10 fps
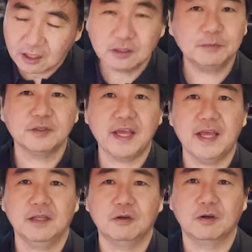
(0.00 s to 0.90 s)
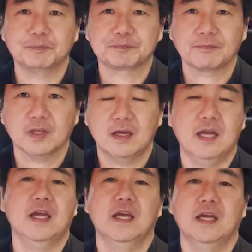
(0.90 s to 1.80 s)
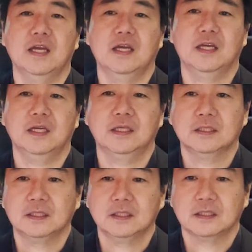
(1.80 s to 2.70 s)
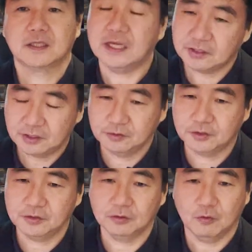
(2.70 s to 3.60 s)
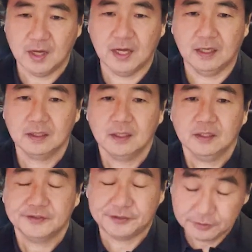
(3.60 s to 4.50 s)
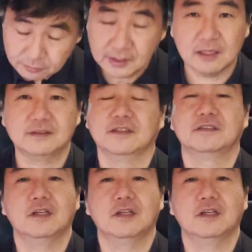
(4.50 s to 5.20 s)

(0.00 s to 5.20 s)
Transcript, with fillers: 学部系の、えー、研究というのはすぐ役立